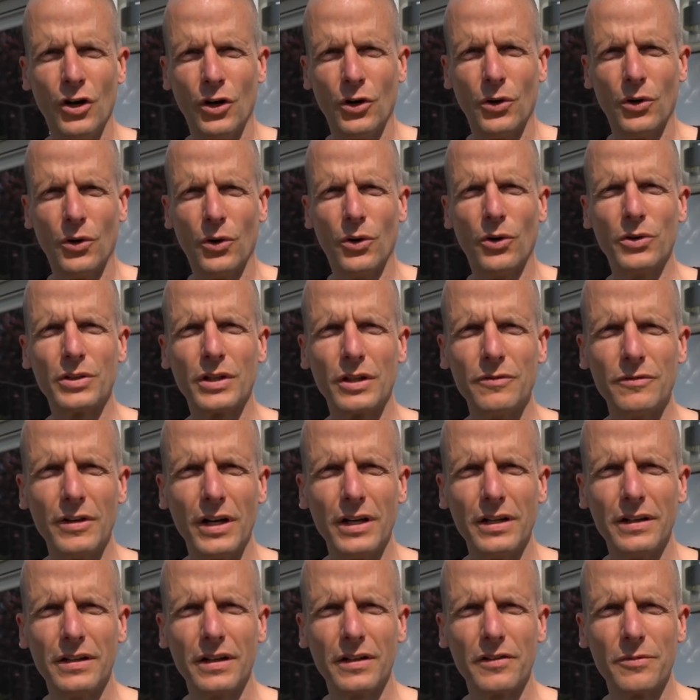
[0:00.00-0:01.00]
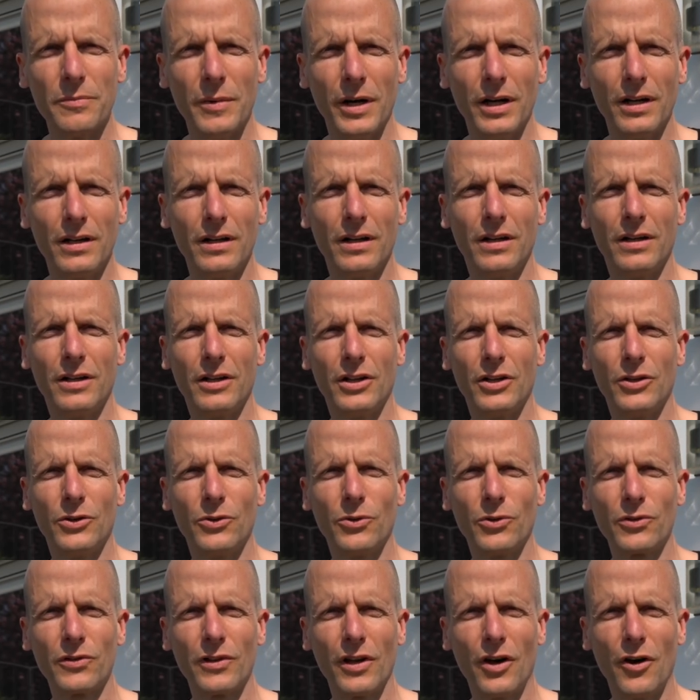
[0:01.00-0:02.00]
Und dann werde ich jetzt mal
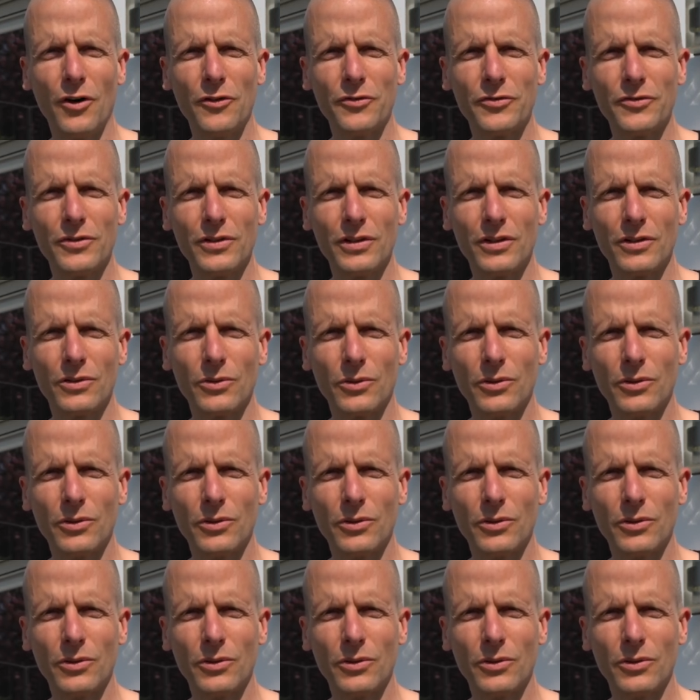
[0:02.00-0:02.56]
loslaufen